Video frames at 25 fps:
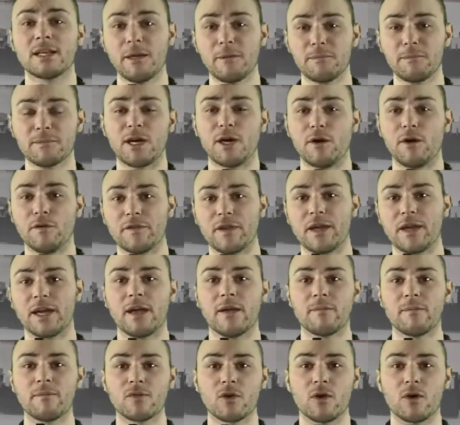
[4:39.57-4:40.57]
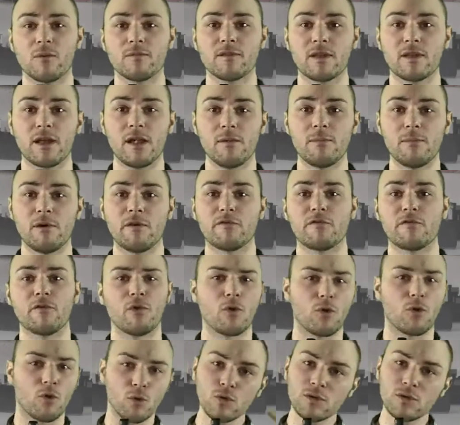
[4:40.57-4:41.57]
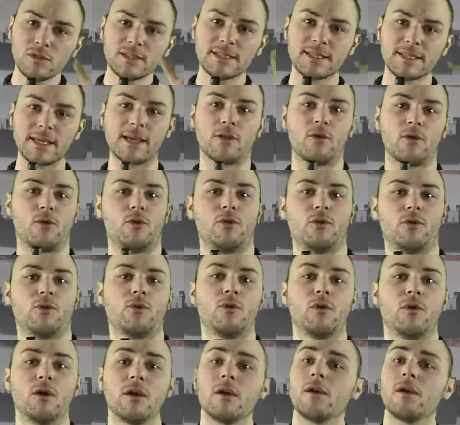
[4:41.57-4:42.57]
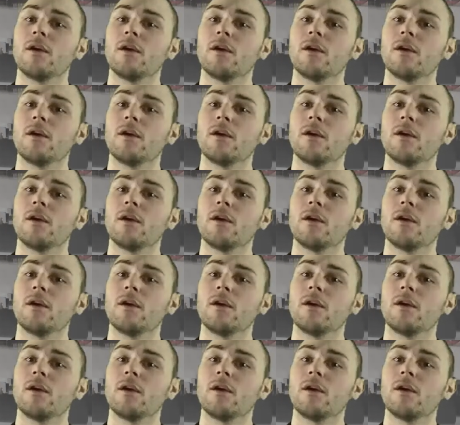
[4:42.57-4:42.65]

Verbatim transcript: gibt's auf der Gamescom selber für rund 10 Euro.